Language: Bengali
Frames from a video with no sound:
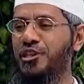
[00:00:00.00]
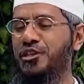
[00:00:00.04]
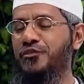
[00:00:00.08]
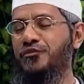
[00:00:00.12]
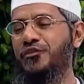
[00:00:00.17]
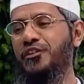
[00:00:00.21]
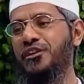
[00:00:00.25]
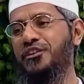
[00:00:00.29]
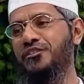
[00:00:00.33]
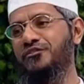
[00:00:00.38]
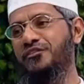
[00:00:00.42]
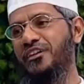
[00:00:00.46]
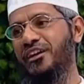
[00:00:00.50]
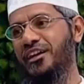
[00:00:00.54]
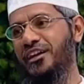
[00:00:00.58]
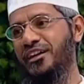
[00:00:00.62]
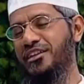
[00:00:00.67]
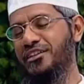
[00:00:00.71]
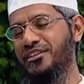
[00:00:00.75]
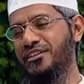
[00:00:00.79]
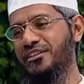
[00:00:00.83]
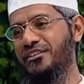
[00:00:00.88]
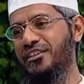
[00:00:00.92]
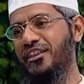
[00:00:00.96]
প্রথম পাঁচটা
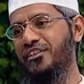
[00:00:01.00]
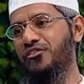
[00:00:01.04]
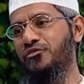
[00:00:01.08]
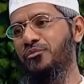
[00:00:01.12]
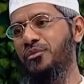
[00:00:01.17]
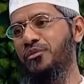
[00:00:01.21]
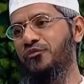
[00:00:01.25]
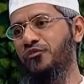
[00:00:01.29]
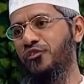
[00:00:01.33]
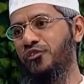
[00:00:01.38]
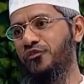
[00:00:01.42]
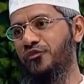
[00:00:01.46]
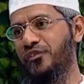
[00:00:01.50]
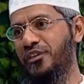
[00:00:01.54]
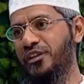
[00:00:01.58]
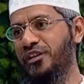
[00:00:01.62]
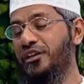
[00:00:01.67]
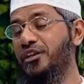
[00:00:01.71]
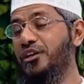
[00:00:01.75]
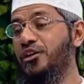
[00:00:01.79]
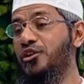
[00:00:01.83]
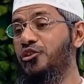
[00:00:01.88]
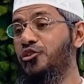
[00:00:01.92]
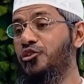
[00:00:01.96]
শর্ত পূরণ হলে রমজান
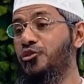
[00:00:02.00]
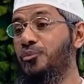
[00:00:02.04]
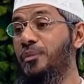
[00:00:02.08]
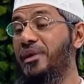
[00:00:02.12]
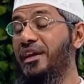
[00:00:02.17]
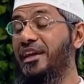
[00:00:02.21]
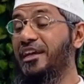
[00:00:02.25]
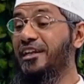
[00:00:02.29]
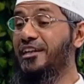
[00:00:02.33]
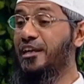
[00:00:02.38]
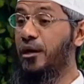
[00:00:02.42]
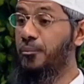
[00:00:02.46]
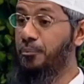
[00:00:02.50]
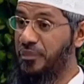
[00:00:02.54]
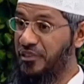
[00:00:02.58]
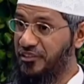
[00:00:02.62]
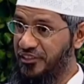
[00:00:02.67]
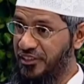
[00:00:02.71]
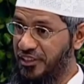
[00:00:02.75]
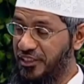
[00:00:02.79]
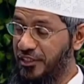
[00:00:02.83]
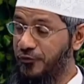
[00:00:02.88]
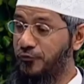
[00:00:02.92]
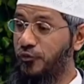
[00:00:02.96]
মাসে রোজা
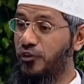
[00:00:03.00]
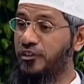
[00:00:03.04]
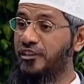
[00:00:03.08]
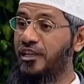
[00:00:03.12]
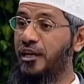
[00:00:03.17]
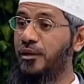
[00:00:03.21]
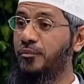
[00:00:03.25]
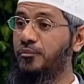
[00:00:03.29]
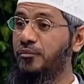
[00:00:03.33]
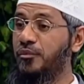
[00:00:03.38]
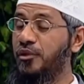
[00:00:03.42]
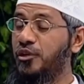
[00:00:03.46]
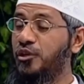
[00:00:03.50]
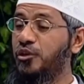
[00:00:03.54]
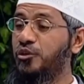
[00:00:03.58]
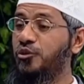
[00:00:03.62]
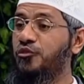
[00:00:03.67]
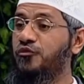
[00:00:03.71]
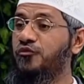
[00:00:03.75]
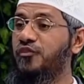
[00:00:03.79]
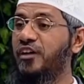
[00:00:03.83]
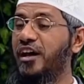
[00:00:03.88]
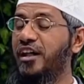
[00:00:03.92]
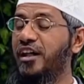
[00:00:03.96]
রাখা তাদের জন্য
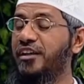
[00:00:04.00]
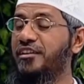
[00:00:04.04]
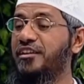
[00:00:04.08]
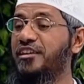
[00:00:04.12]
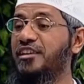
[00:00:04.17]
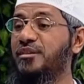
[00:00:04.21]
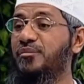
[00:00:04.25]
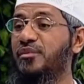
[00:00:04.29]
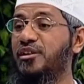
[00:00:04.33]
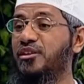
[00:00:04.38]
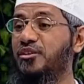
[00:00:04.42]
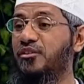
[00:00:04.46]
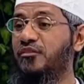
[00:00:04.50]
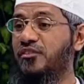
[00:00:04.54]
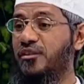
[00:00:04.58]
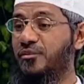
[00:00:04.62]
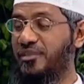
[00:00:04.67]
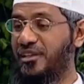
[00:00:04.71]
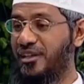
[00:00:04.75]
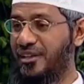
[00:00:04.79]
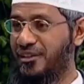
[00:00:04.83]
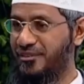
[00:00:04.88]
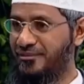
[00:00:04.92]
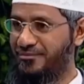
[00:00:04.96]
বাধ্যতামূলক হয়ে
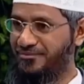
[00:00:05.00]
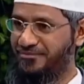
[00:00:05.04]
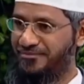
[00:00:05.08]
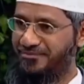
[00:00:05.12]
যাবে